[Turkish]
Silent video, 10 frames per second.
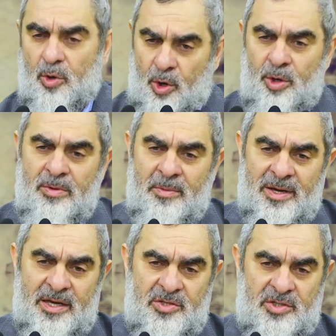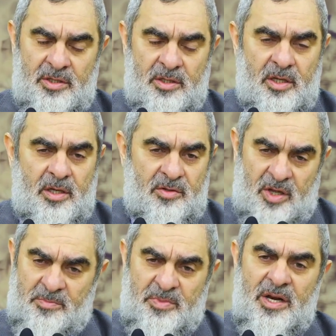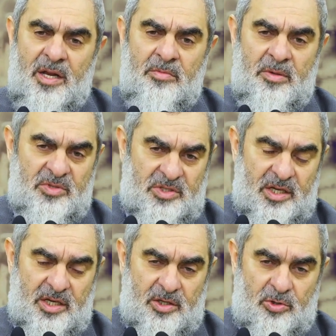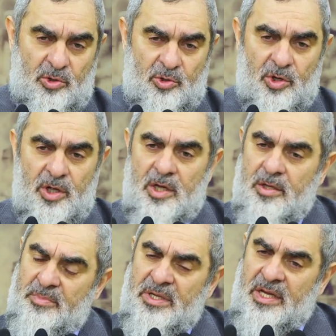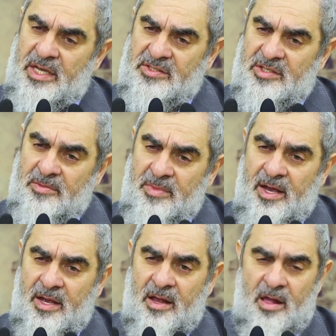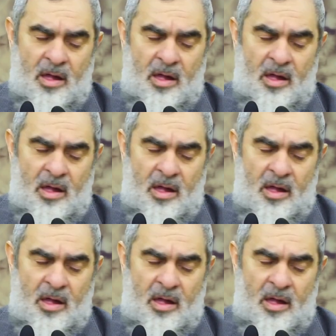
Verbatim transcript: olmamak için tedbir almamız gerekiyordu. Bir eskime